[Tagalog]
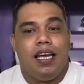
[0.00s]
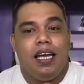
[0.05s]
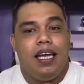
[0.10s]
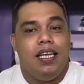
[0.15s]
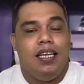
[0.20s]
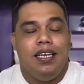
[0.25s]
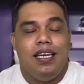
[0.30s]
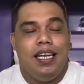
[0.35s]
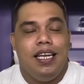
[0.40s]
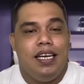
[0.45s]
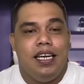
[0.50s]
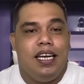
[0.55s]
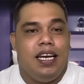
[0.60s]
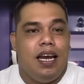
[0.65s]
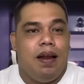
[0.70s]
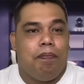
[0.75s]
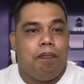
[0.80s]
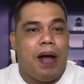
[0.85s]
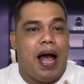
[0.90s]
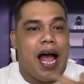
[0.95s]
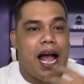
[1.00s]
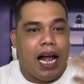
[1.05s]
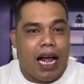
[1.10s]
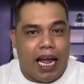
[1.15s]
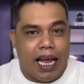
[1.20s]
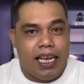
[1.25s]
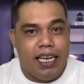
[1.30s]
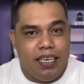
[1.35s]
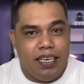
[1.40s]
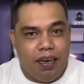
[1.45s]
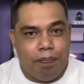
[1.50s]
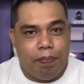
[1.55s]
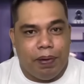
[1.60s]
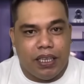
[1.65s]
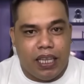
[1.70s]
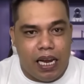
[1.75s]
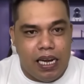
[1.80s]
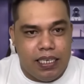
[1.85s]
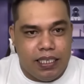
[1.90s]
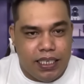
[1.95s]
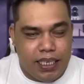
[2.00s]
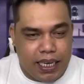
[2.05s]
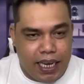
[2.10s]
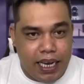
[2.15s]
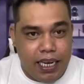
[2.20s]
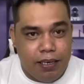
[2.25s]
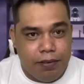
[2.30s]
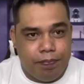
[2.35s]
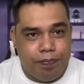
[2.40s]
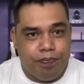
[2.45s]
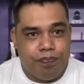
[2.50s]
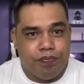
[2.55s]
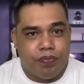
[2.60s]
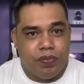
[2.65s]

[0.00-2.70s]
hindi nila pakay na patalsikin